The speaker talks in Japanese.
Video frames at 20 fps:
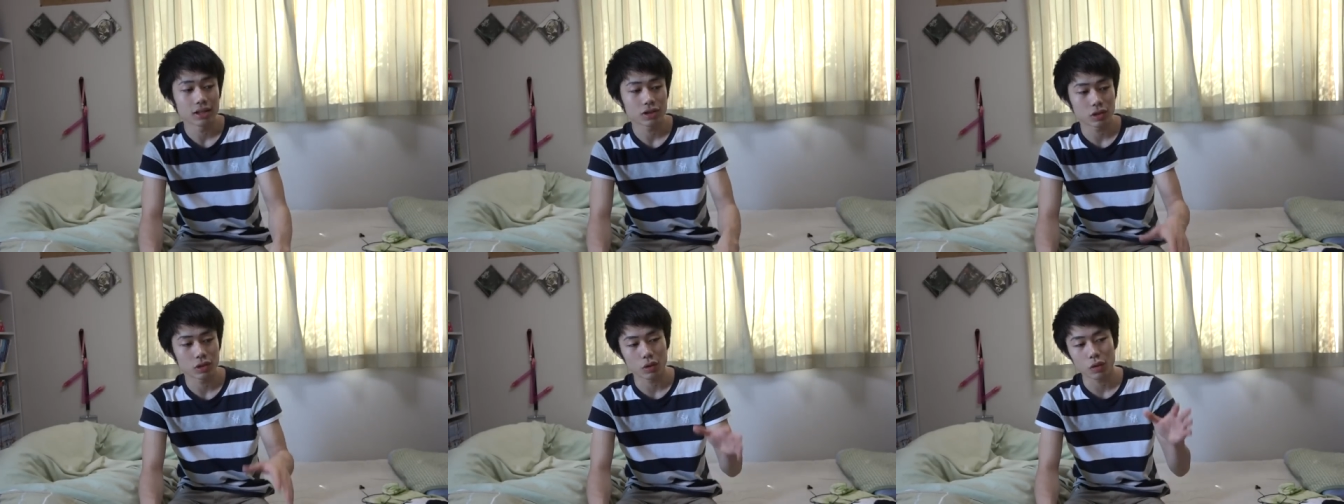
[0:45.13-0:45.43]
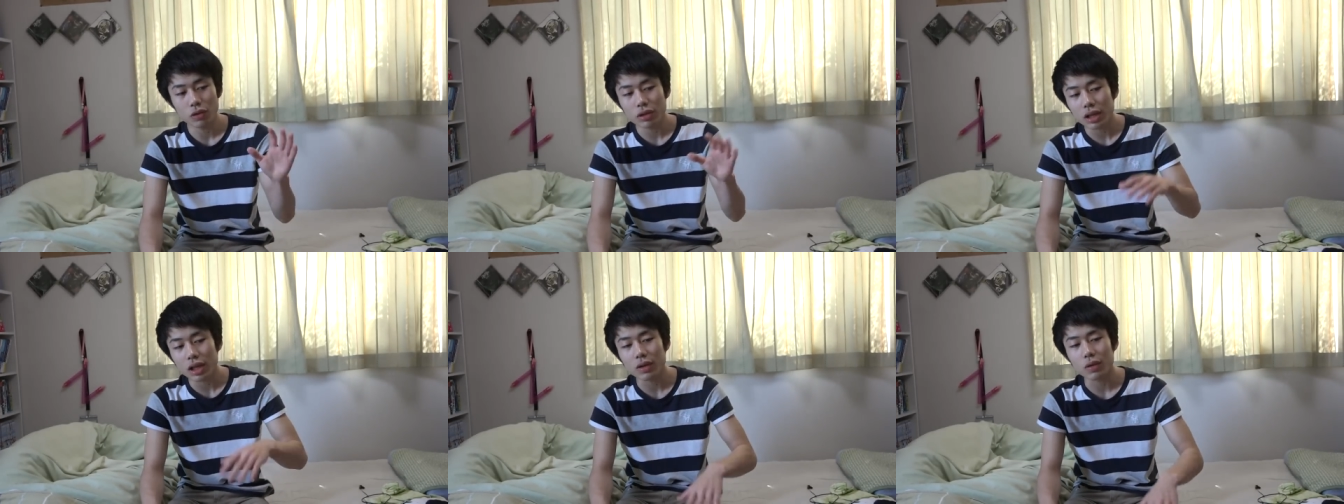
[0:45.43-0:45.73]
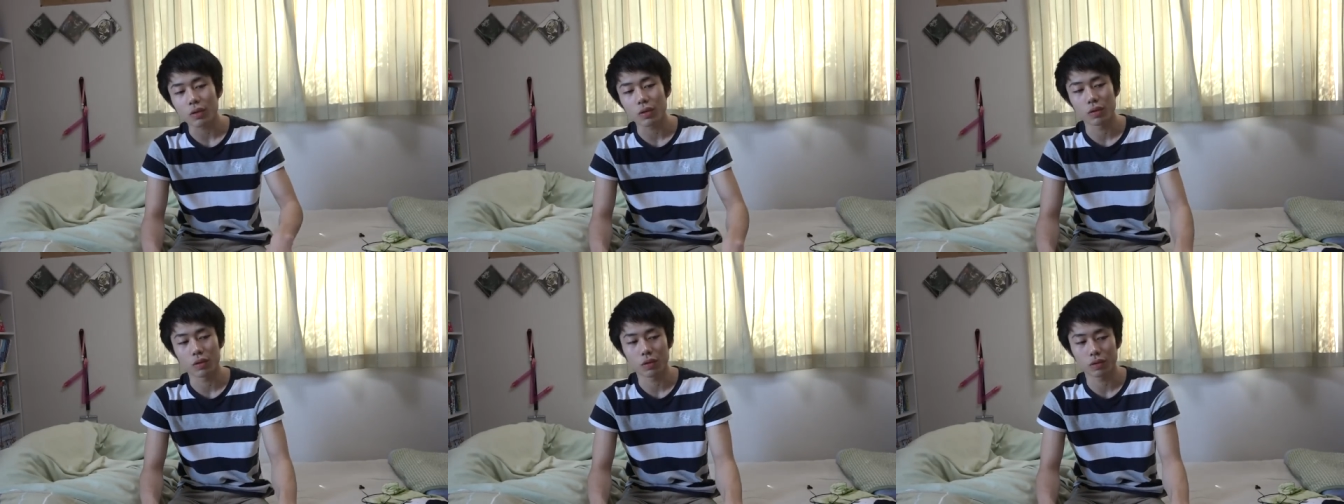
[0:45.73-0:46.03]
その女
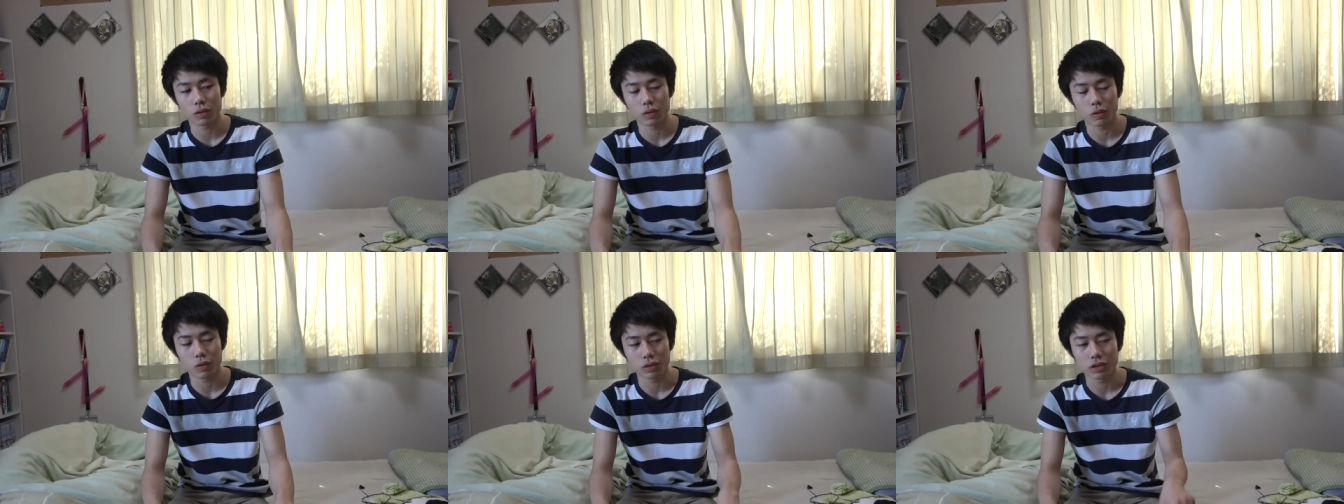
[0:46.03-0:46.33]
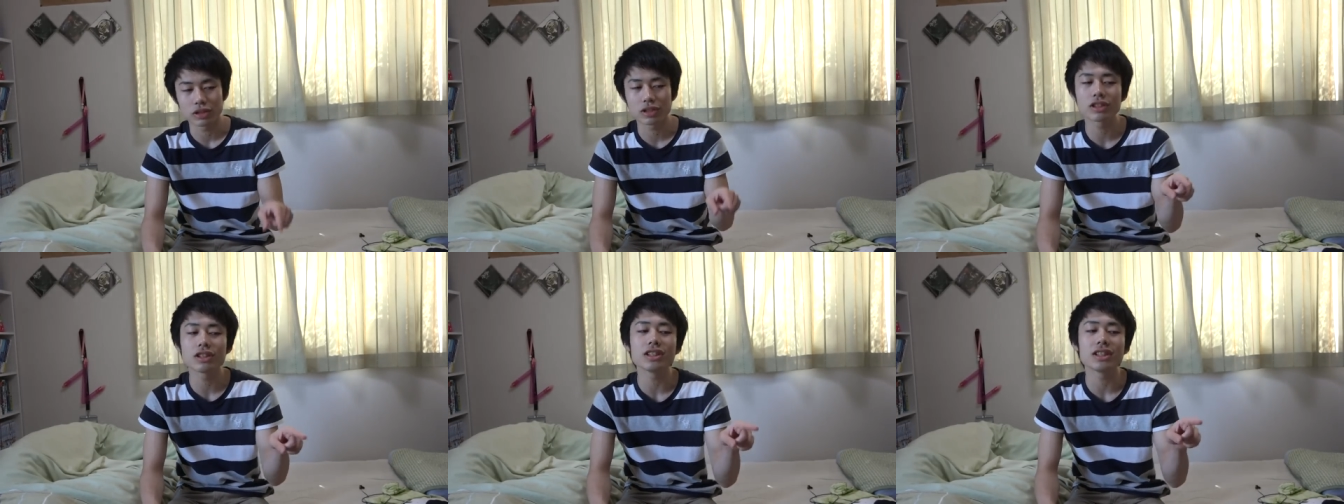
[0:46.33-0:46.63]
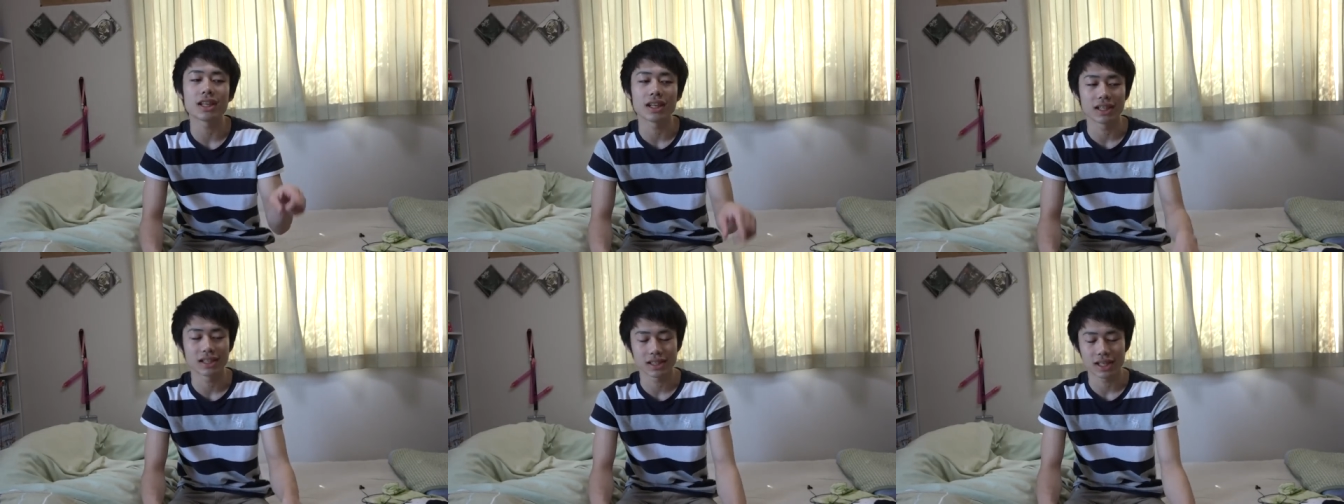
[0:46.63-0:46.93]
の子のことをつつ
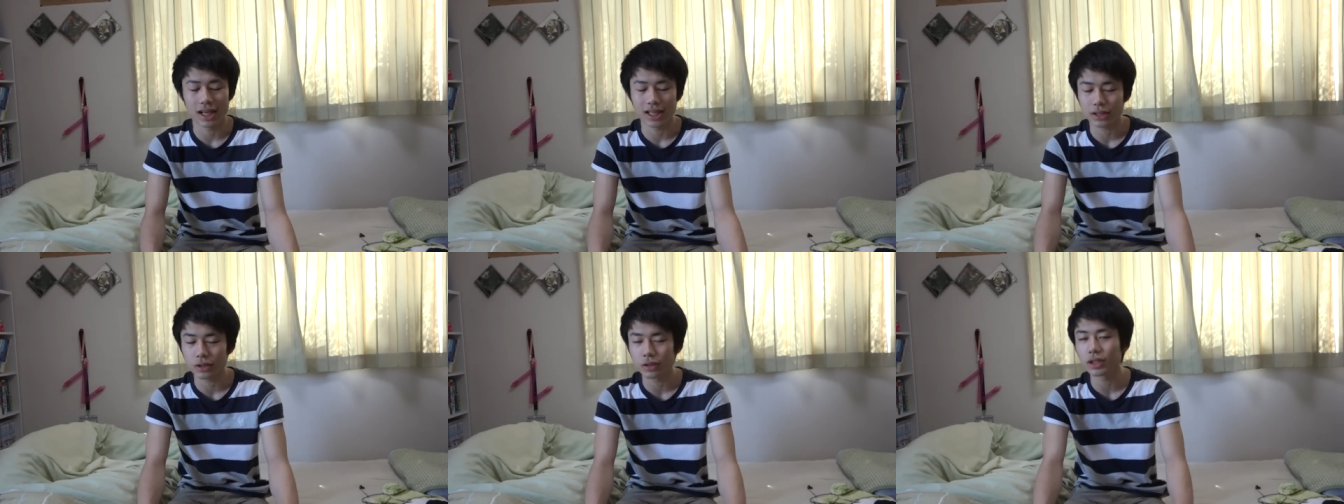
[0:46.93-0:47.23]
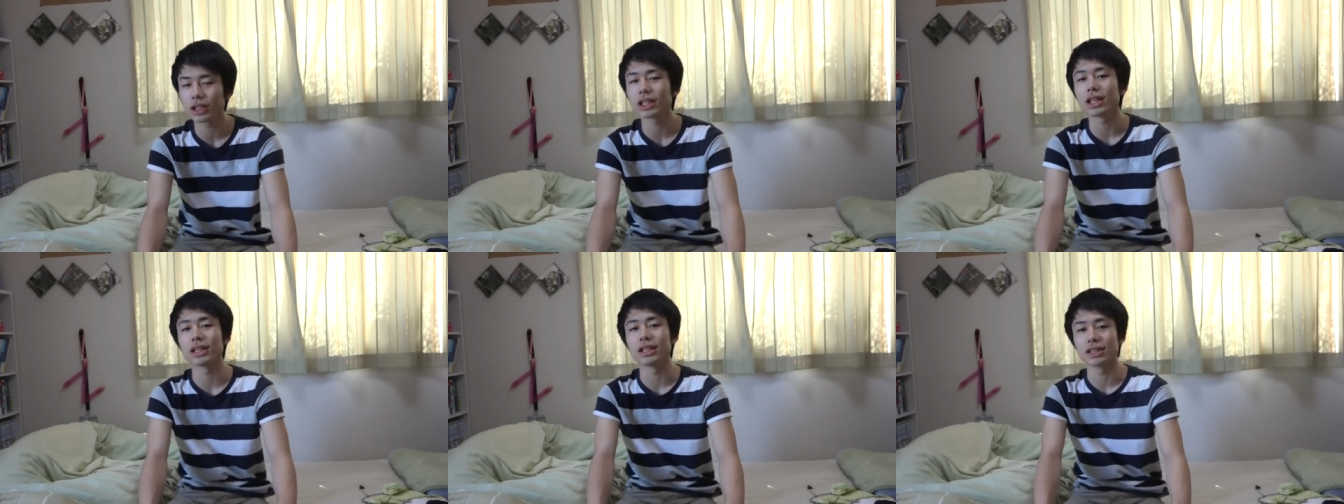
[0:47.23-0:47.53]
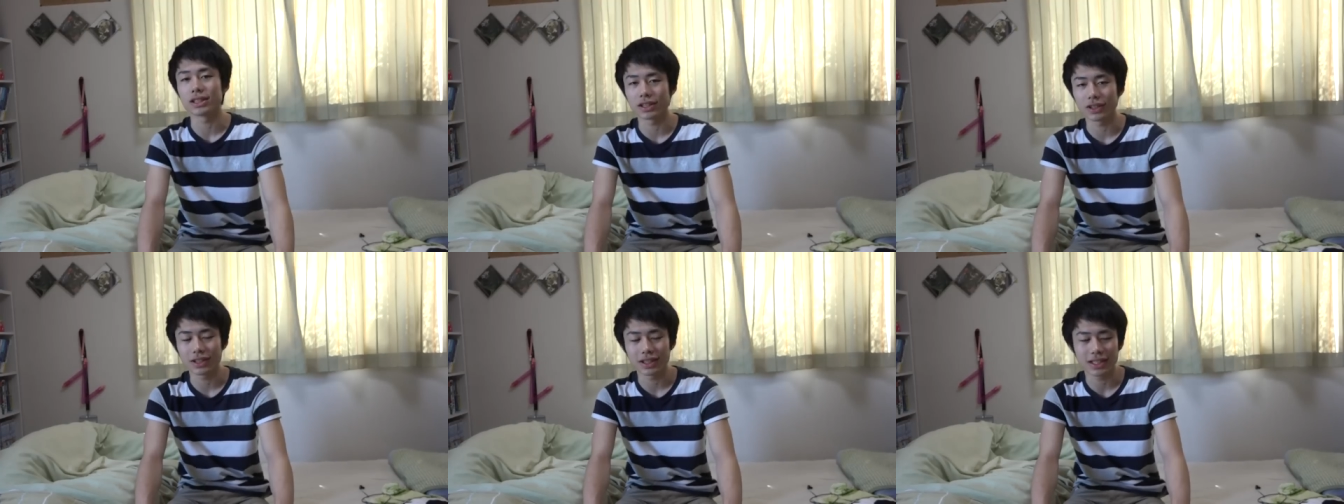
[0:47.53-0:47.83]
いたりして遊んでたんですよ。